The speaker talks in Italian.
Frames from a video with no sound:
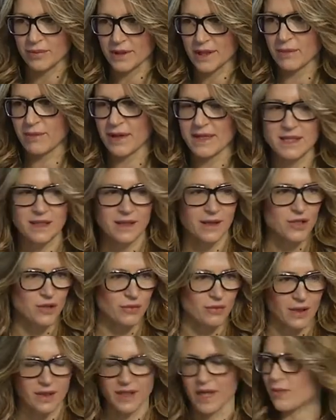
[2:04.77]
perché basta che
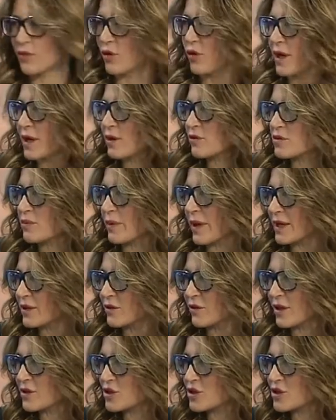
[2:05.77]
ci guardiamo allo specchio,